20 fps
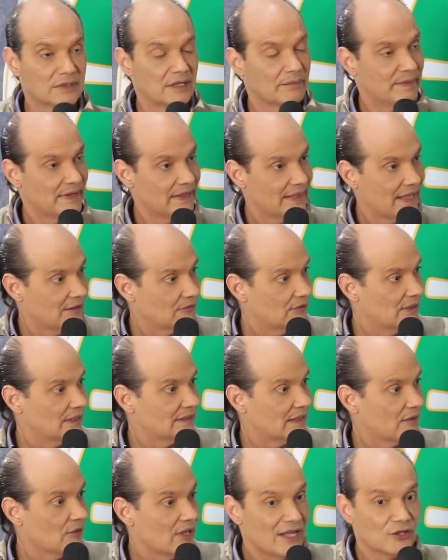Depredando el
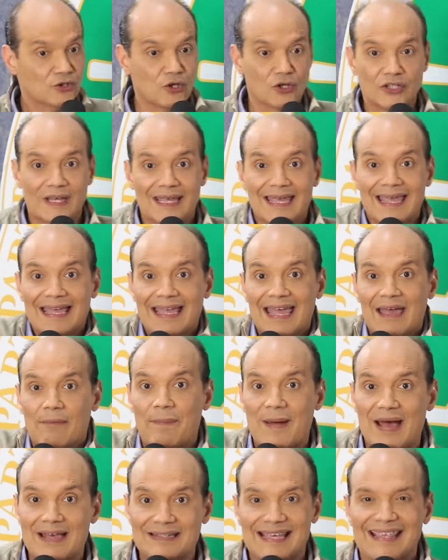Estado. Entonces, ¿qué
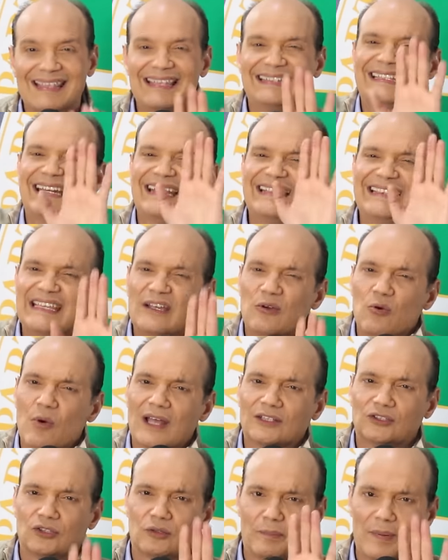pasa? De
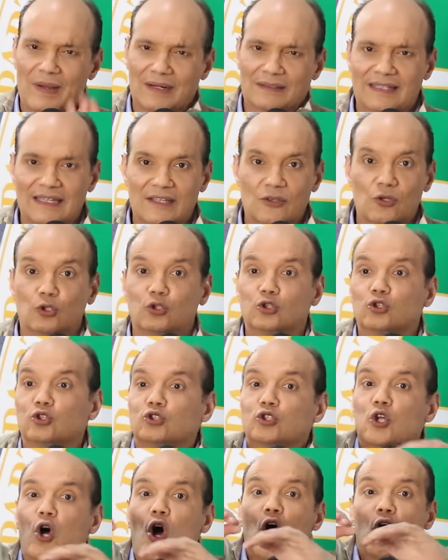34 partidos,
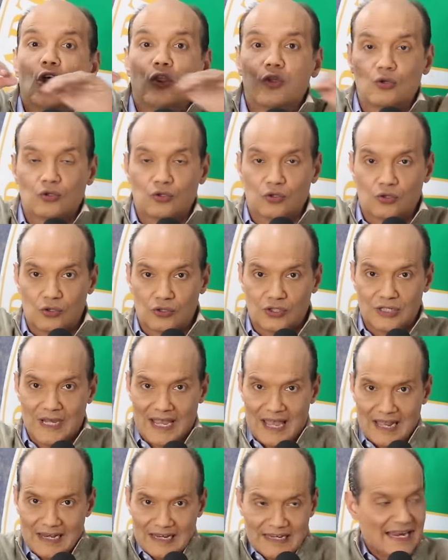todos se
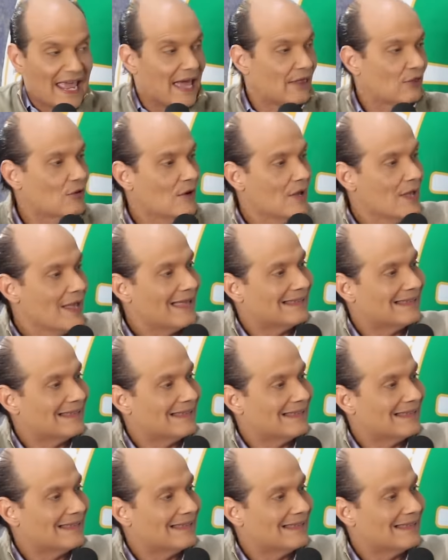han alineado.